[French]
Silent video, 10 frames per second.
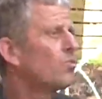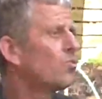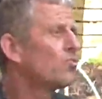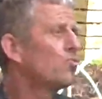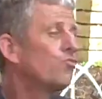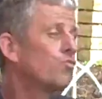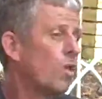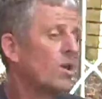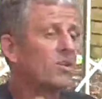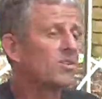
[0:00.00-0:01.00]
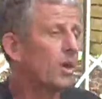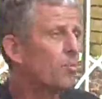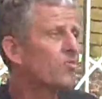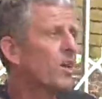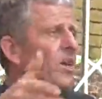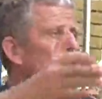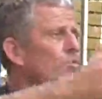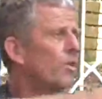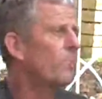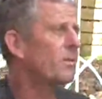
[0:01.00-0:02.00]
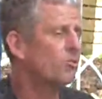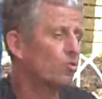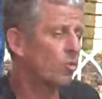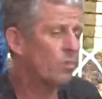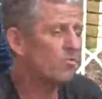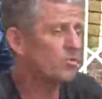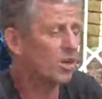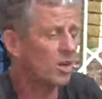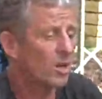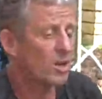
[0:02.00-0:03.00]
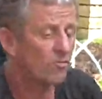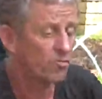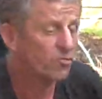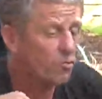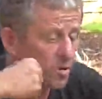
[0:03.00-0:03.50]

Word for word: ou du foin qui serait un peu sec, voilà, parce qu'autrement vous allez vous,